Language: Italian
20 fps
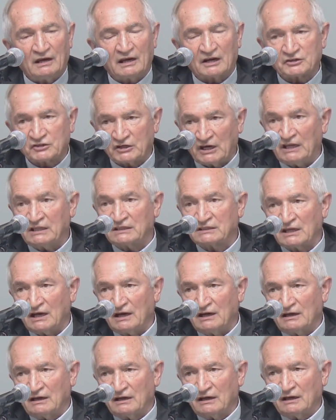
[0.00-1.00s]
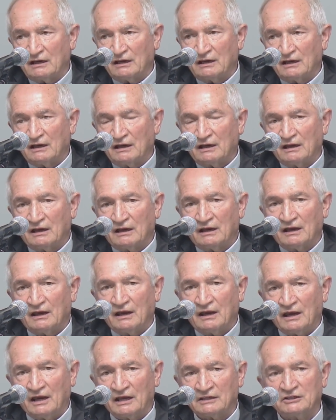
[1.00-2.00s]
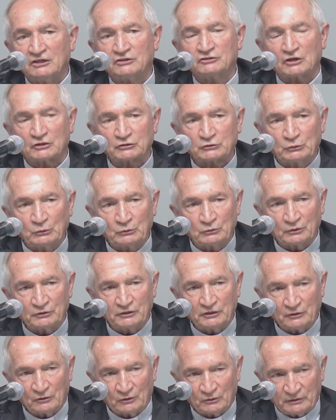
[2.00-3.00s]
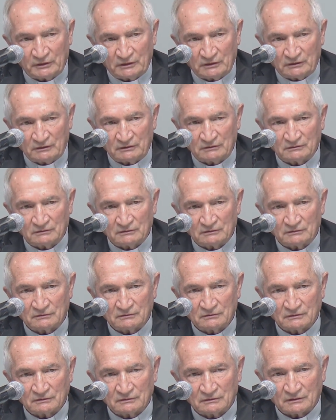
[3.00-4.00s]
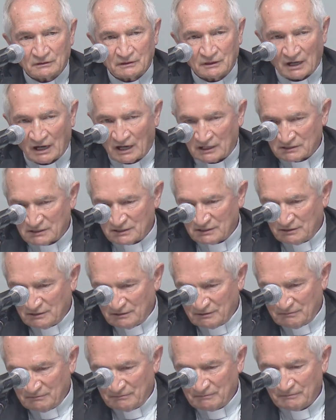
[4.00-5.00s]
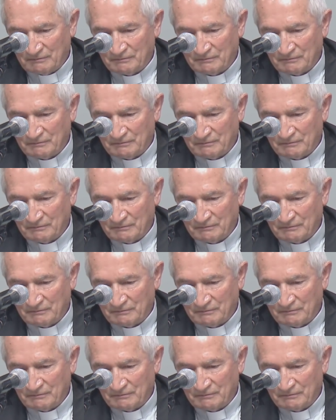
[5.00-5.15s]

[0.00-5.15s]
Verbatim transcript: e la scelta è di ciascuno di noi. Grazie.